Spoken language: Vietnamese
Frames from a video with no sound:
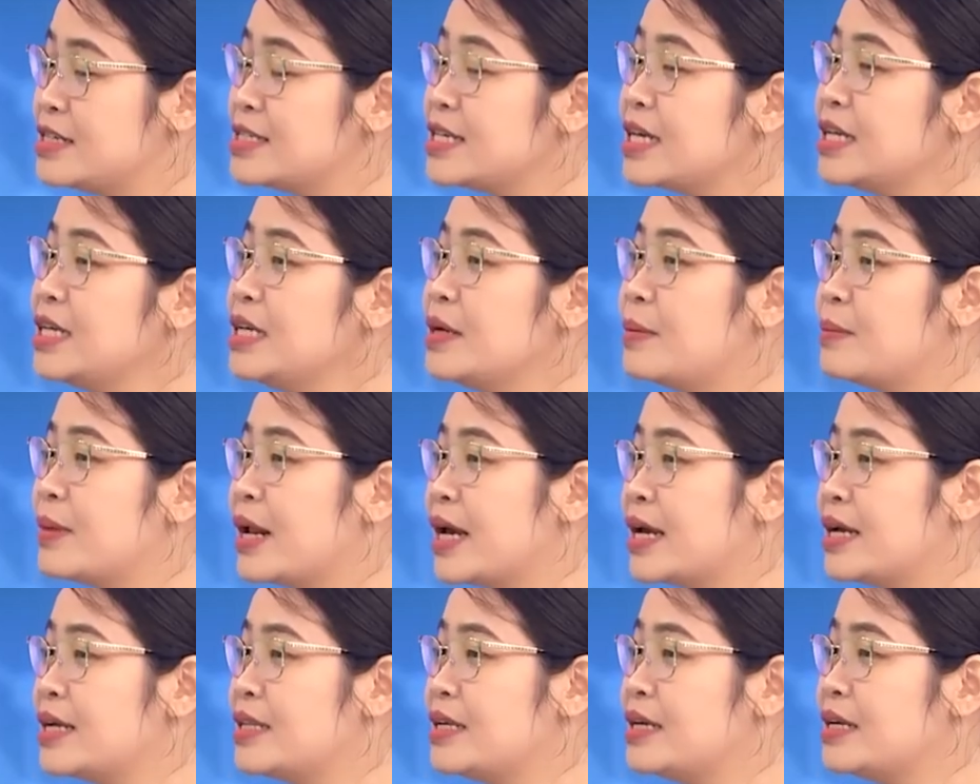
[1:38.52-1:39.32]
Và những xét
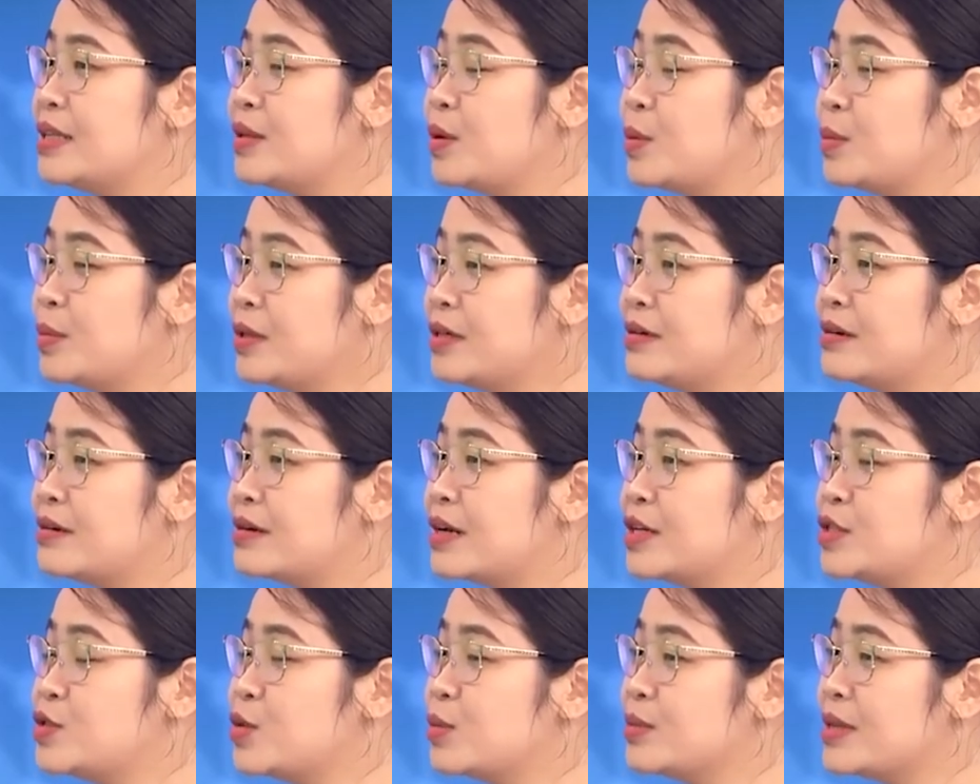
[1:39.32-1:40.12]
nghiệm này thì thông
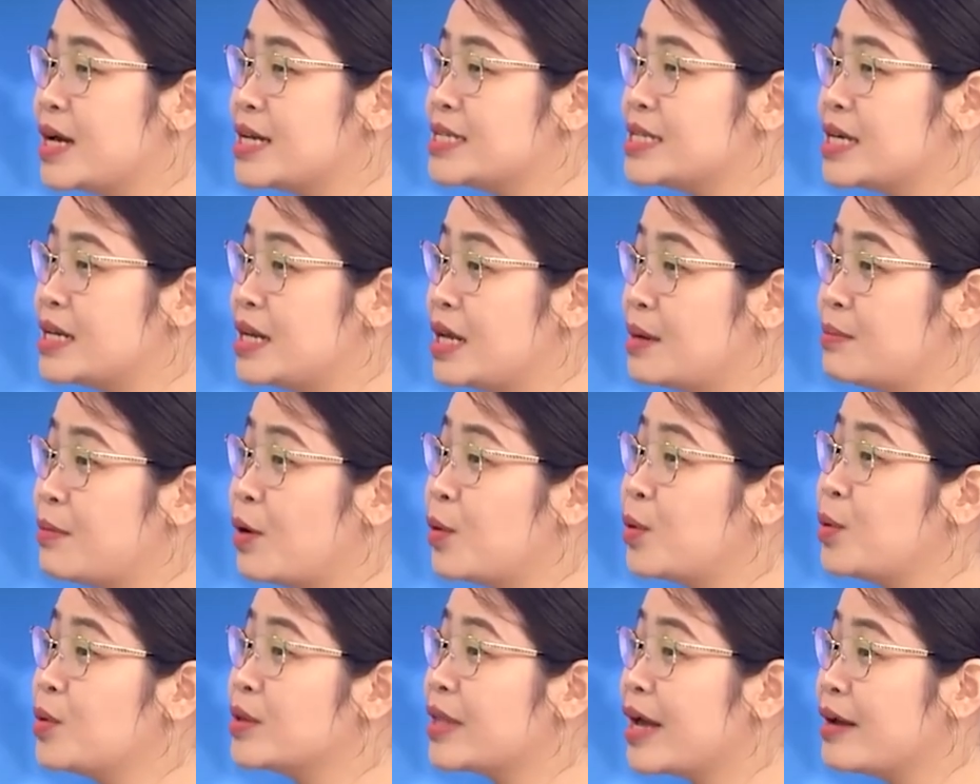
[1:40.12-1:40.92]
thường là chúng ta sẽ lấy
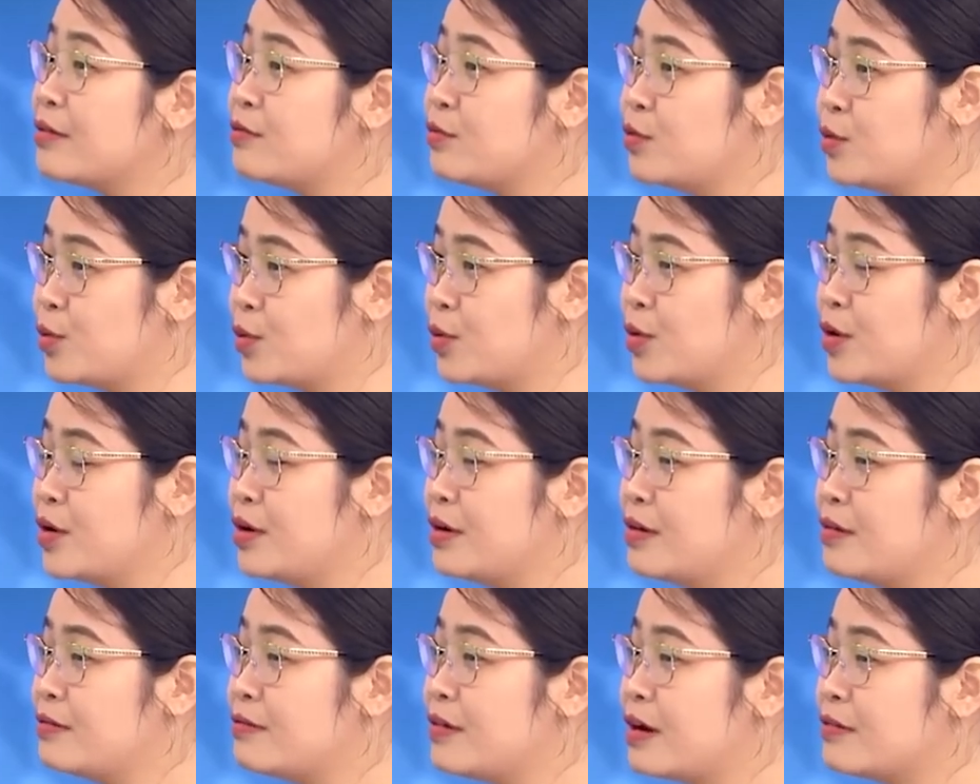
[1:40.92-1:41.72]
máu của thai phụ
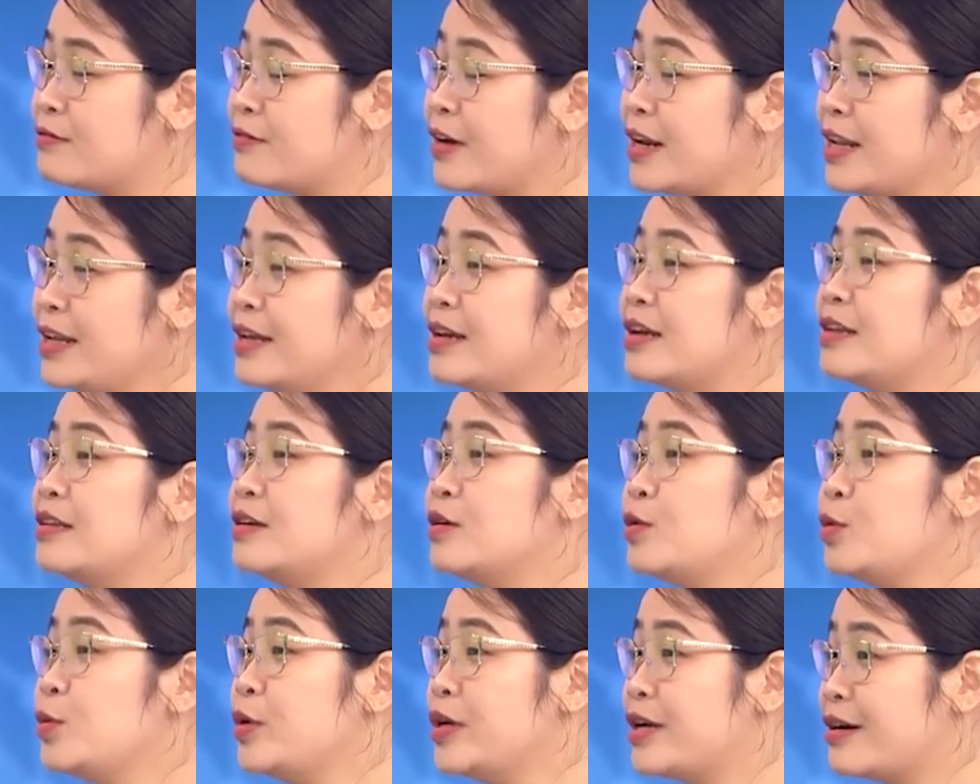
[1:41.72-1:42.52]
và phát hiện
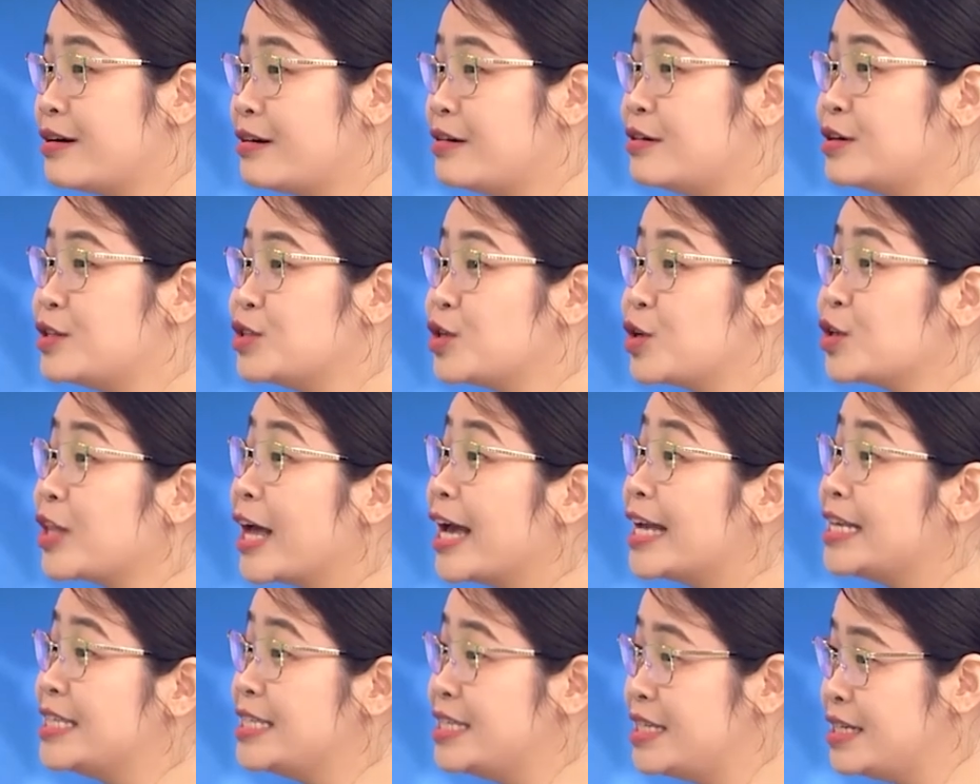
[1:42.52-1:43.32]
những nguy cơ cho
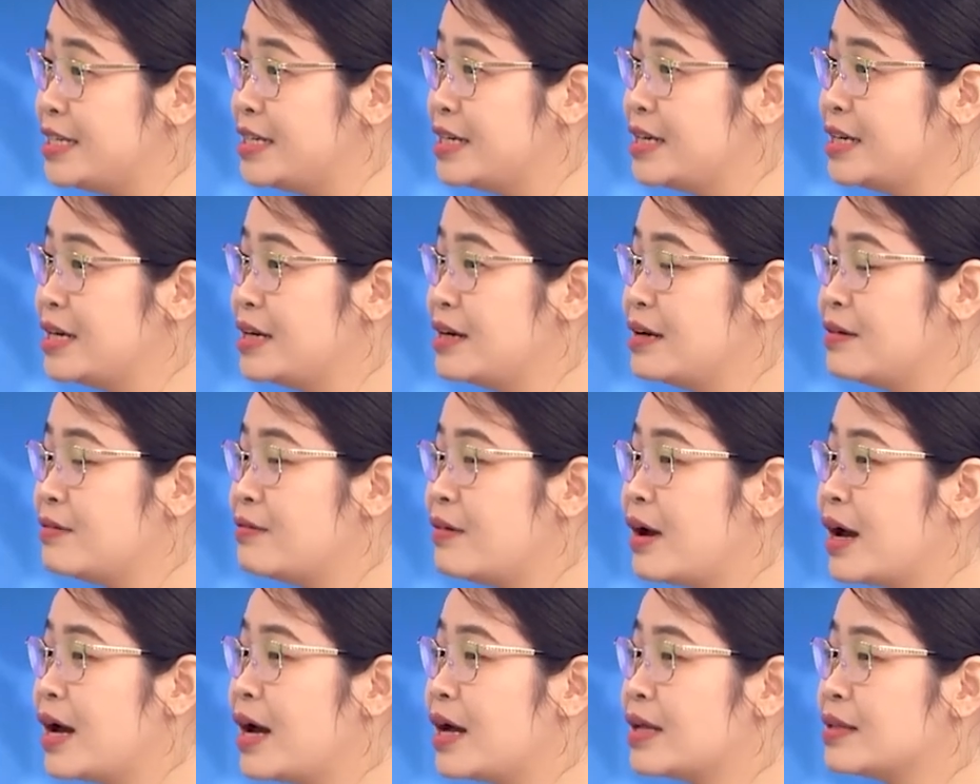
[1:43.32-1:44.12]
thai nhi.
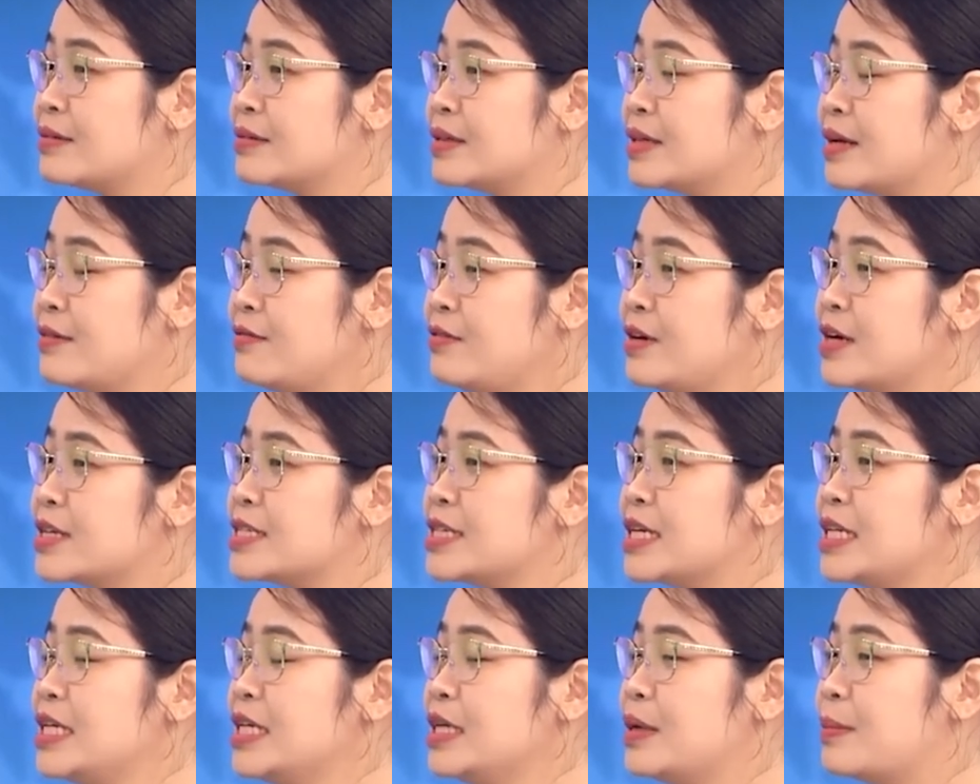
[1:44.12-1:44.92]
Và cái
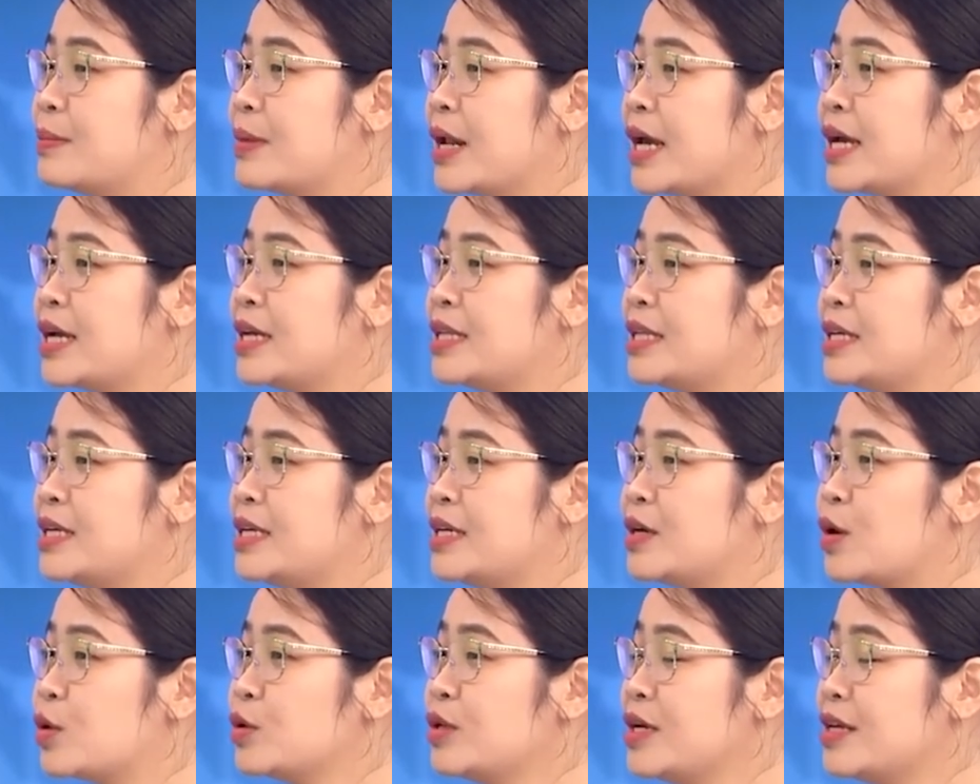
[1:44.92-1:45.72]
việc xét nghiệm này
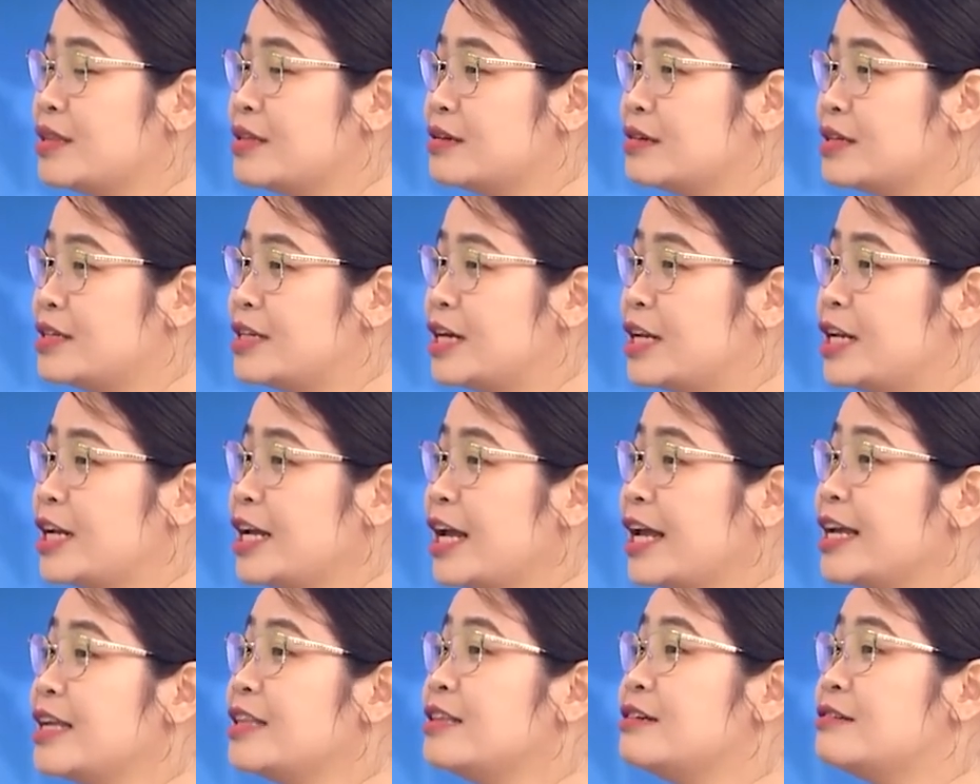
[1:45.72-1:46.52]
thì có thể thực hiện
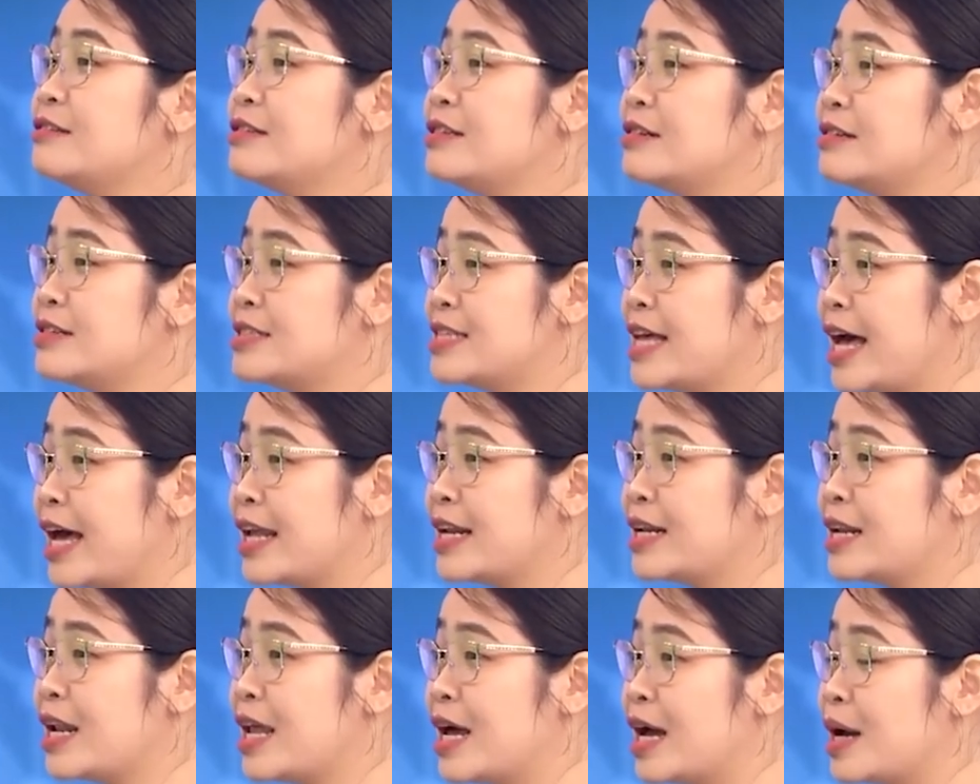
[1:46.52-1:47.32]
ngay từ thời
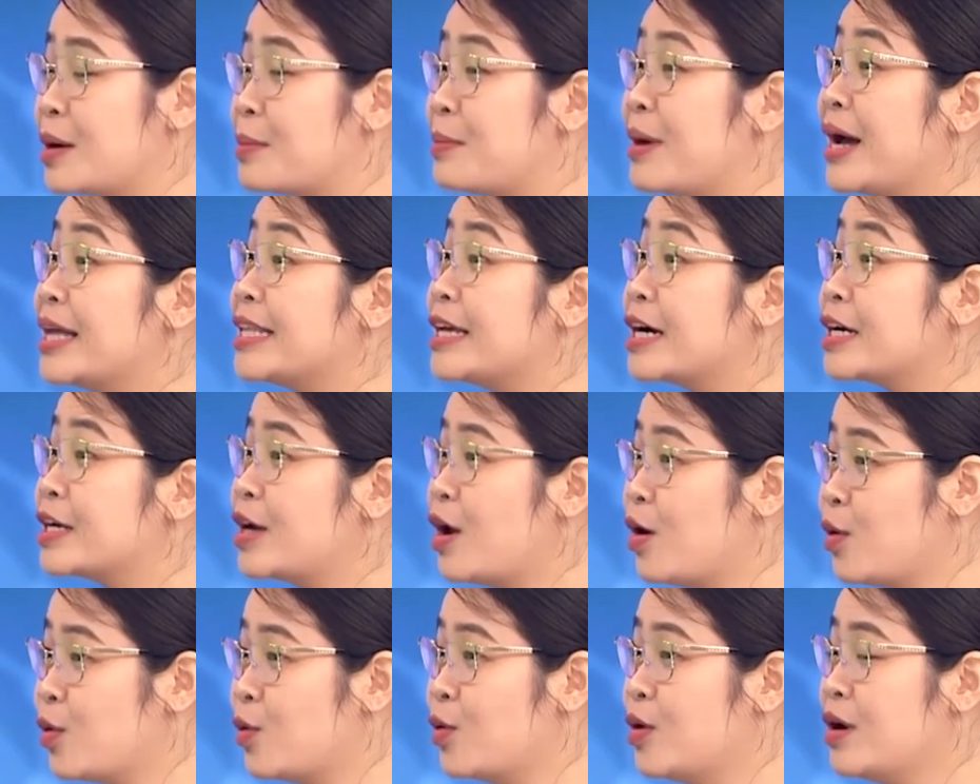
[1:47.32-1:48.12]
gian là 3
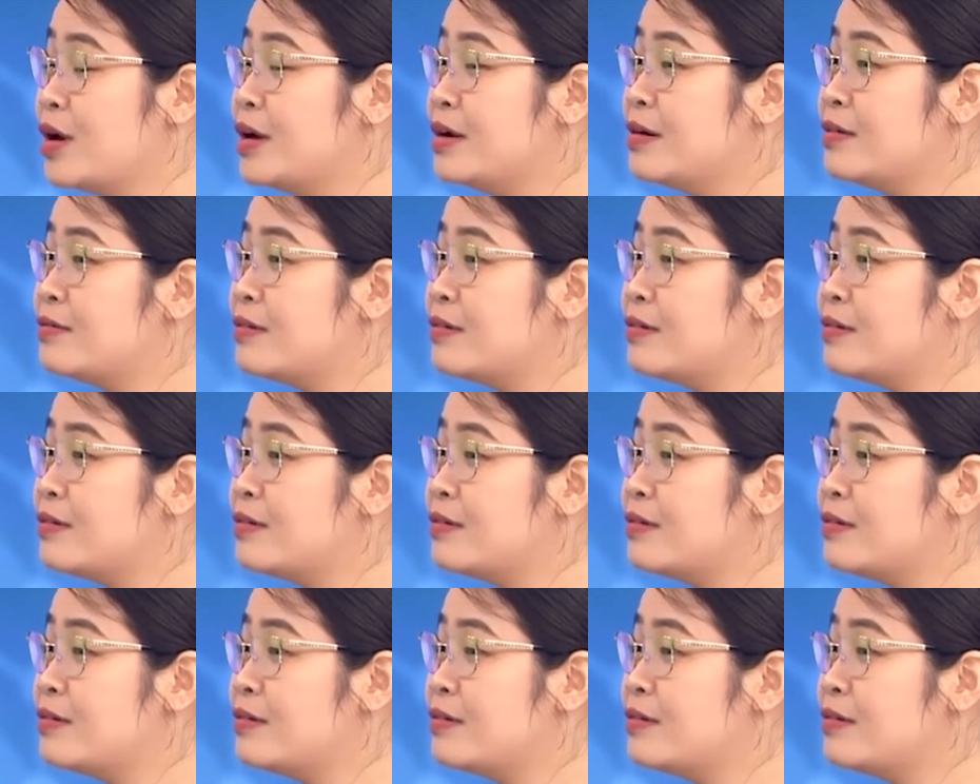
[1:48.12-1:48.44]
tháng đầu